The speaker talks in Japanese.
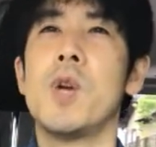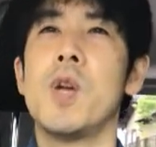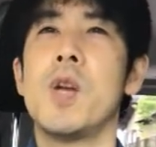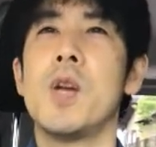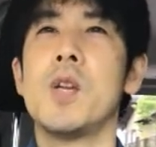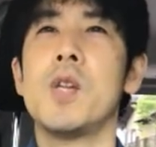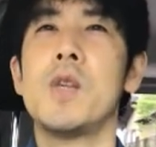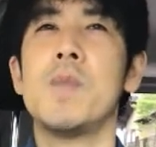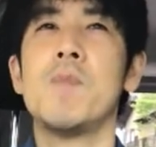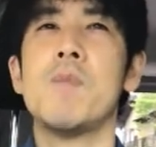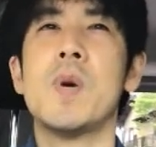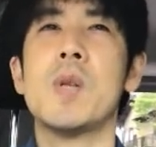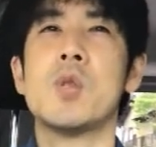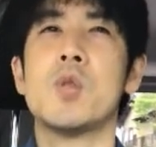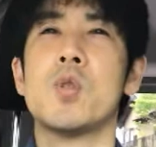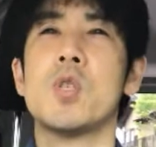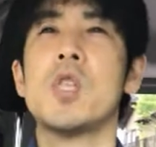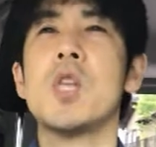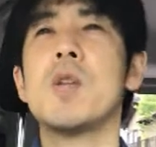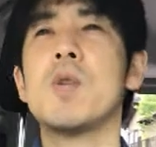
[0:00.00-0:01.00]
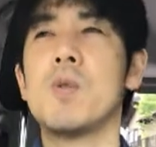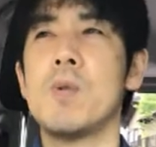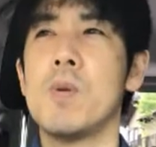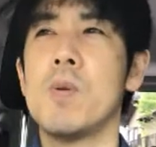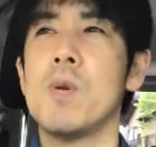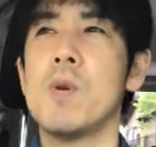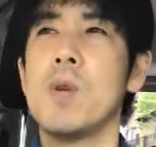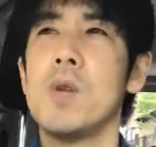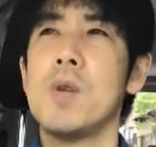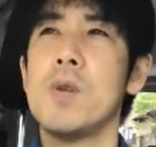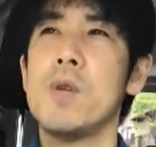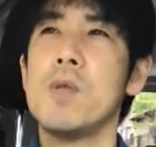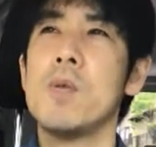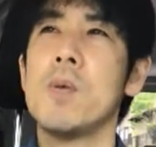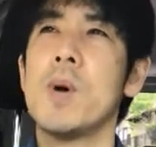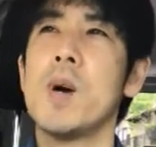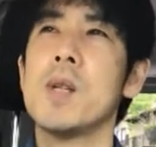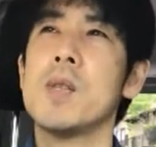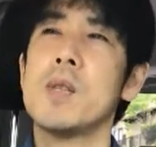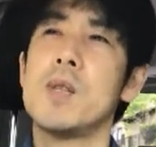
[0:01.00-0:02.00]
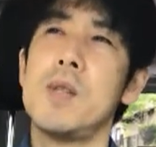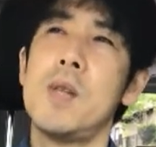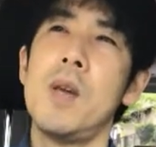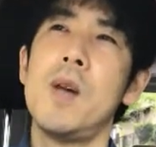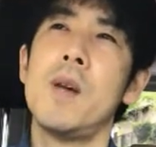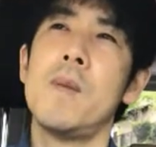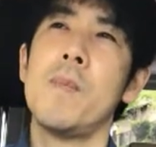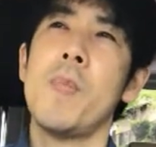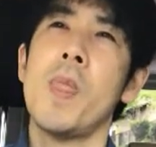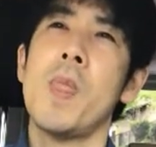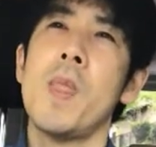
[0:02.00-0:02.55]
えー、頻発してるというのがあって